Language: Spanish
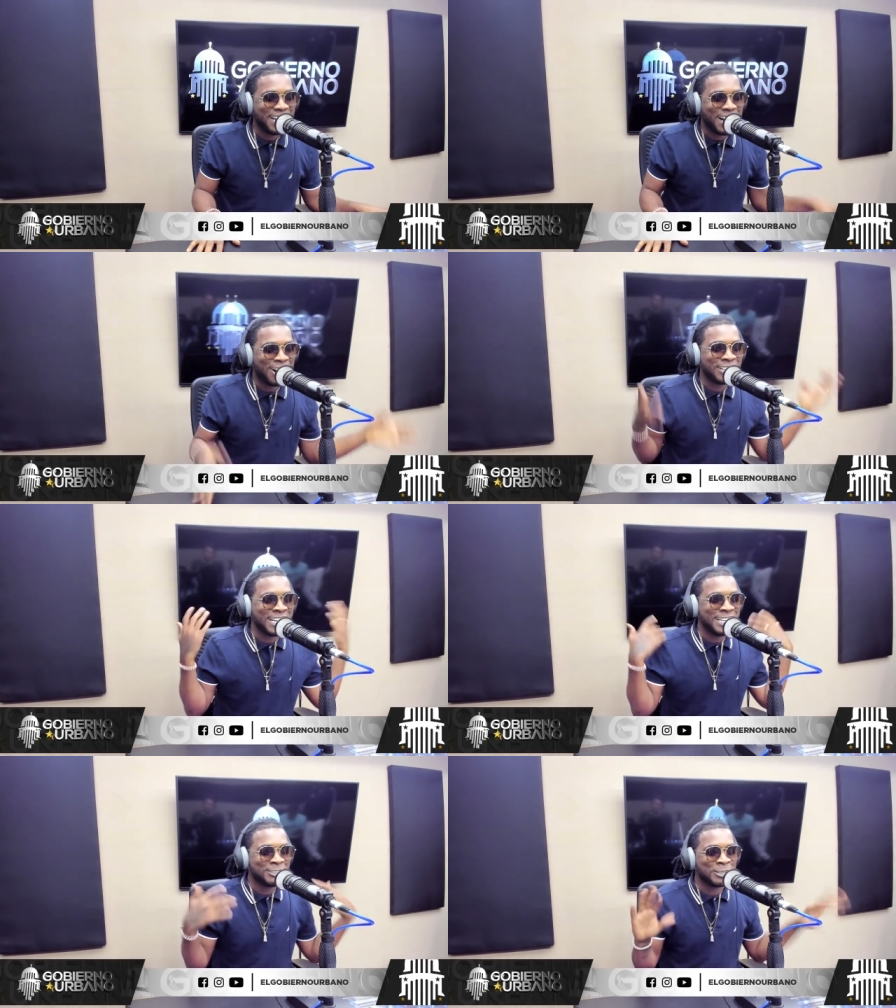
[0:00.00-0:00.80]
Ahora
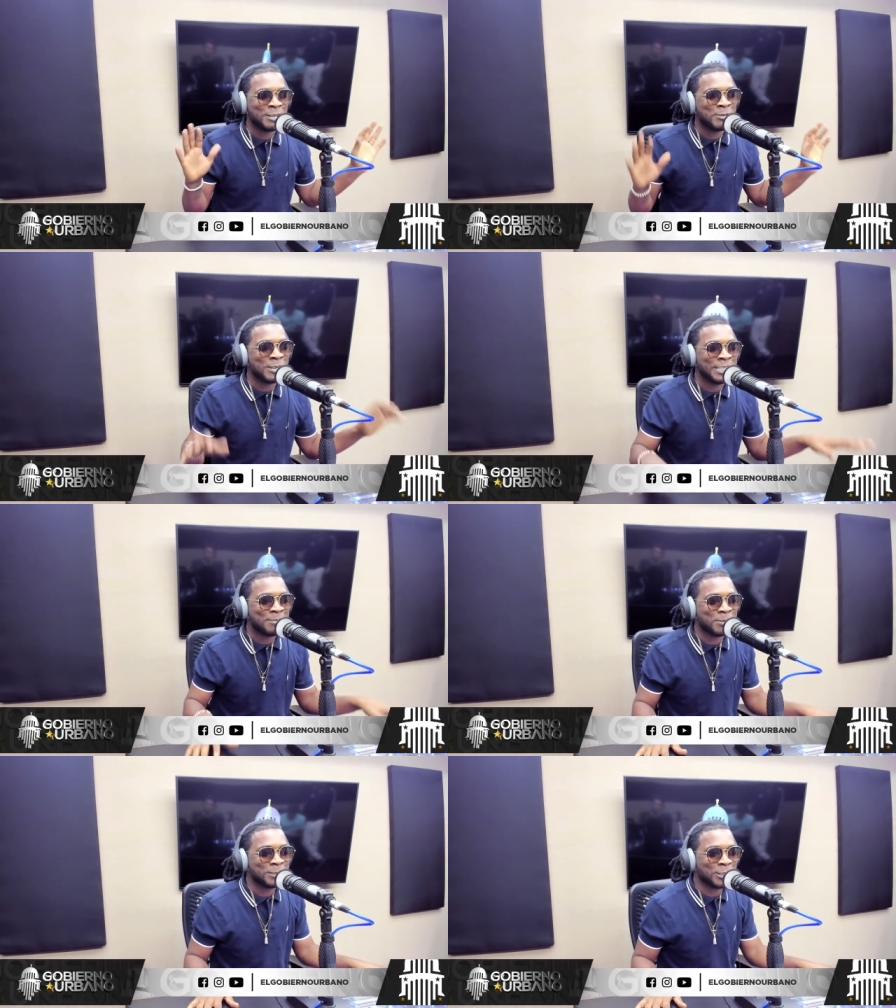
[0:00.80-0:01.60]
Jason el Moro anda
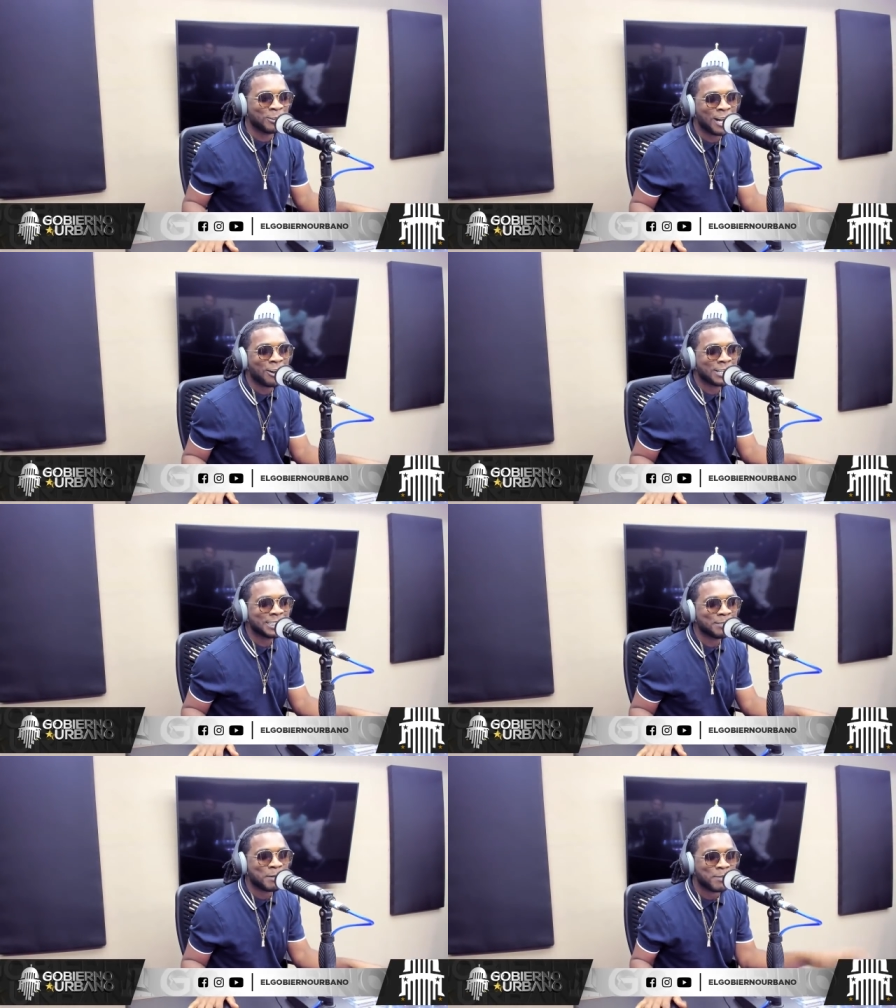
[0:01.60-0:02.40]
por todos lados,
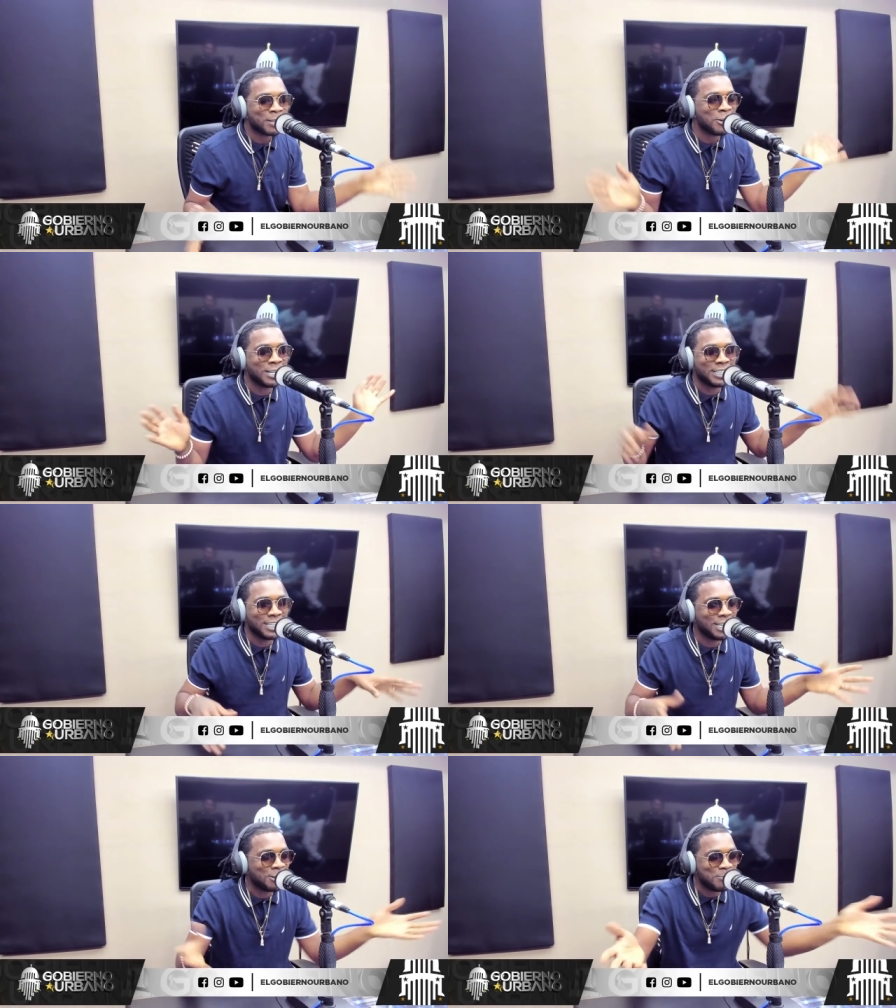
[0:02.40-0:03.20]
gracias papá Dios. ¿Y qué
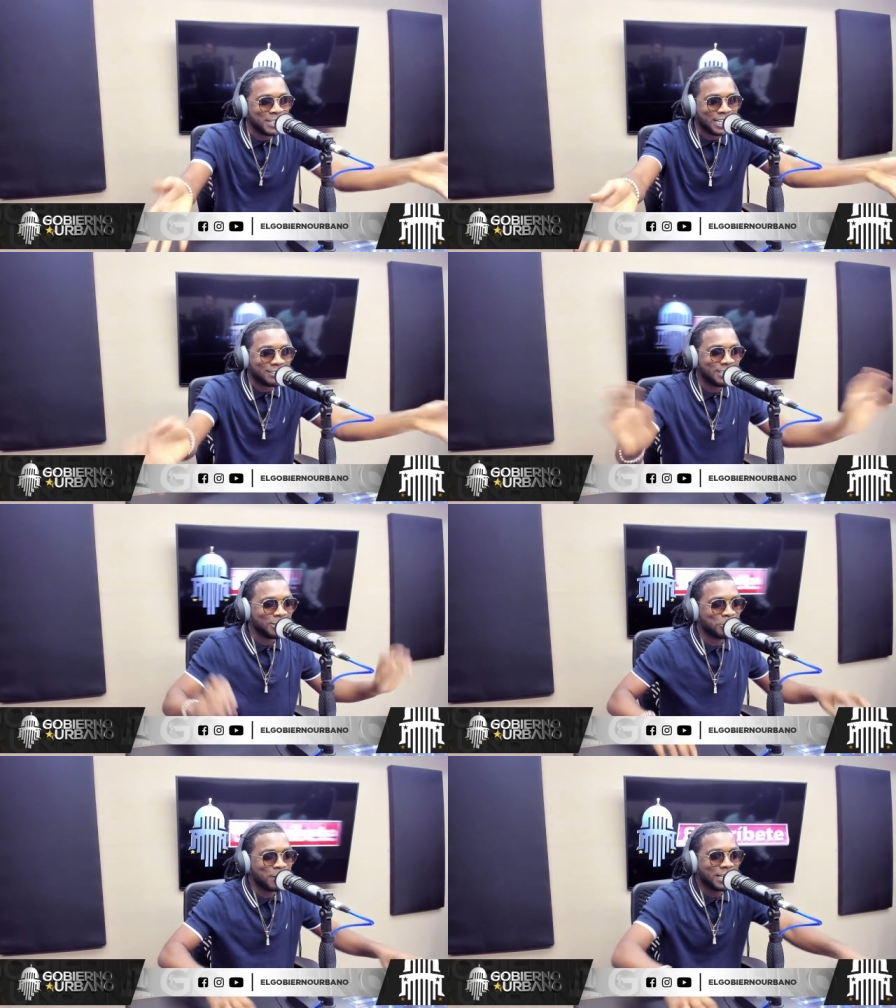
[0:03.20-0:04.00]
te digo? Mira,
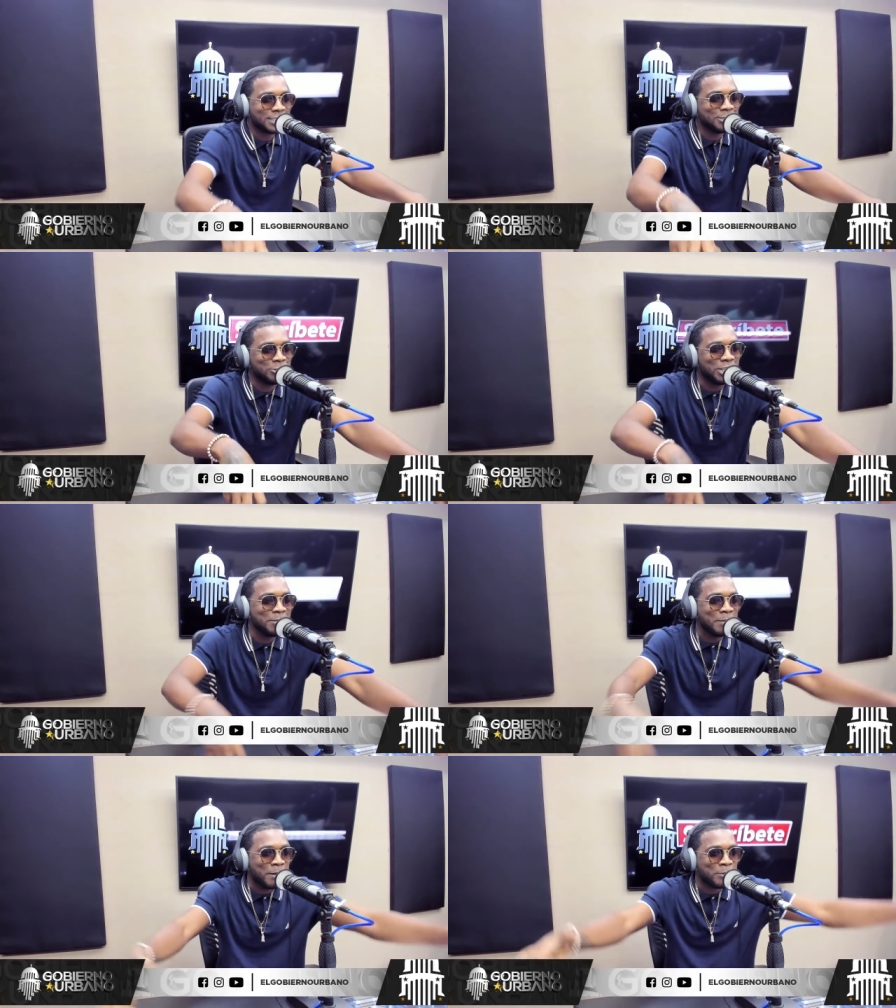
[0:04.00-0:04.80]
tuve que hacer un
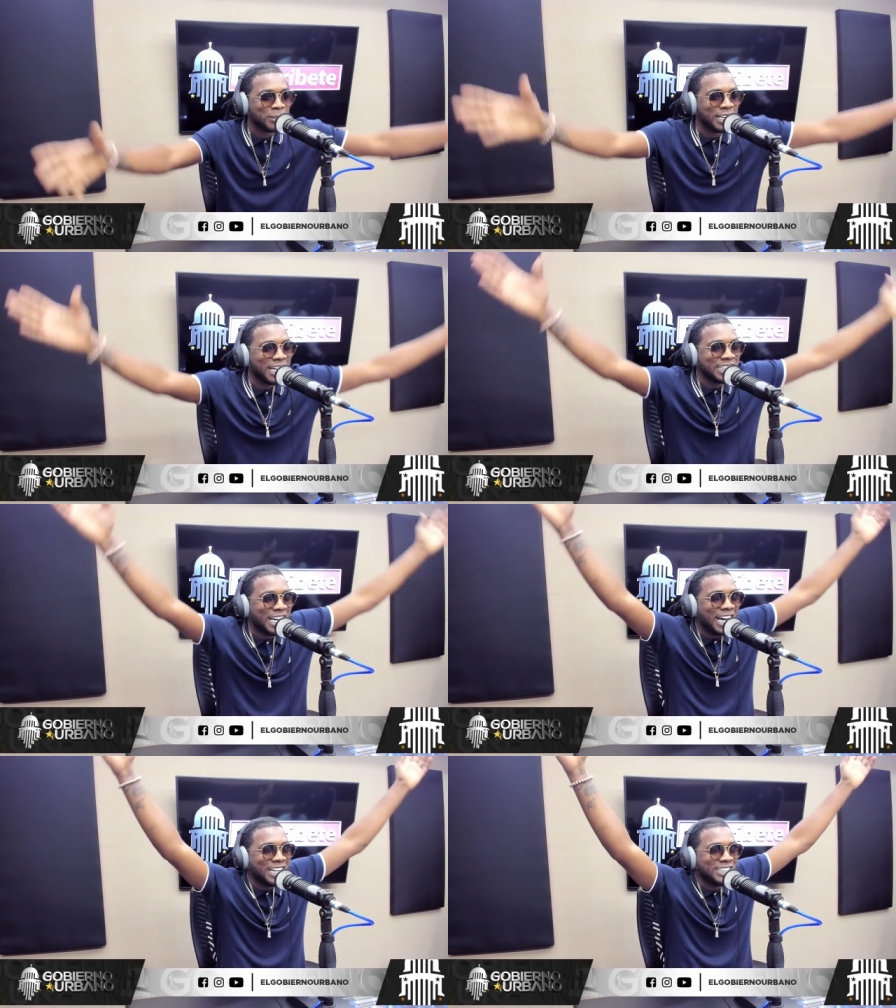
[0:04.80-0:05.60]
chisme para poder
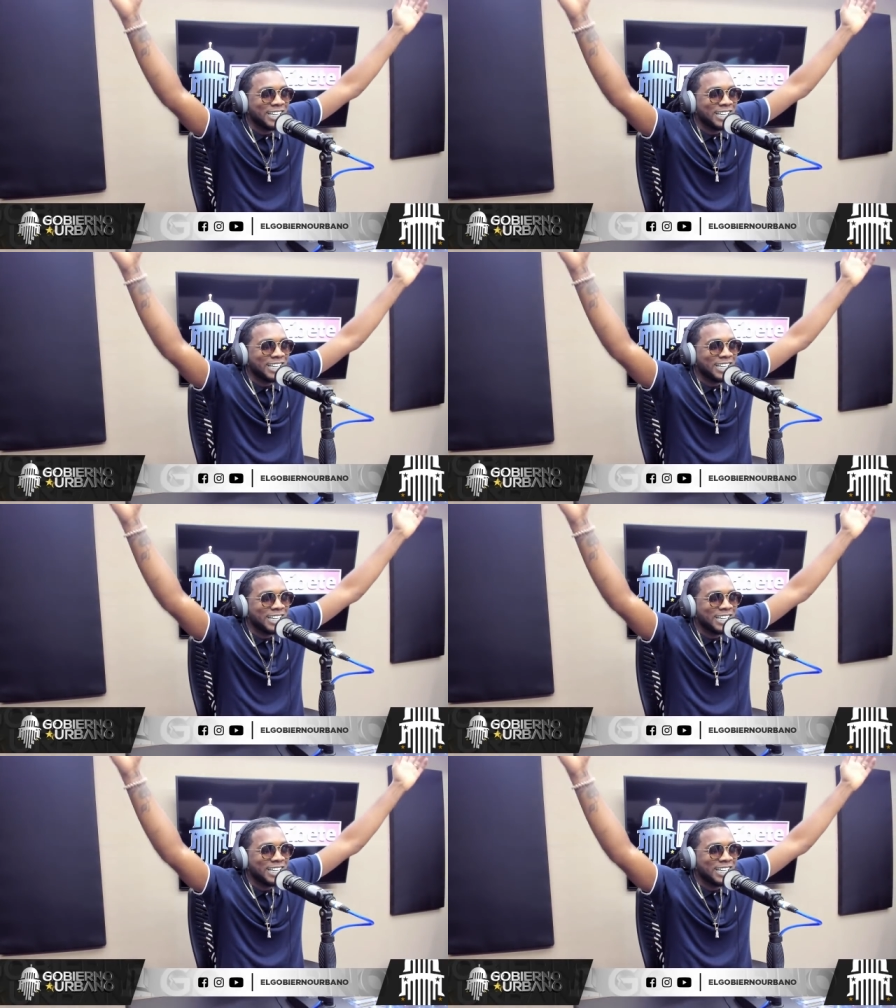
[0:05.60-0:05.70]
andar.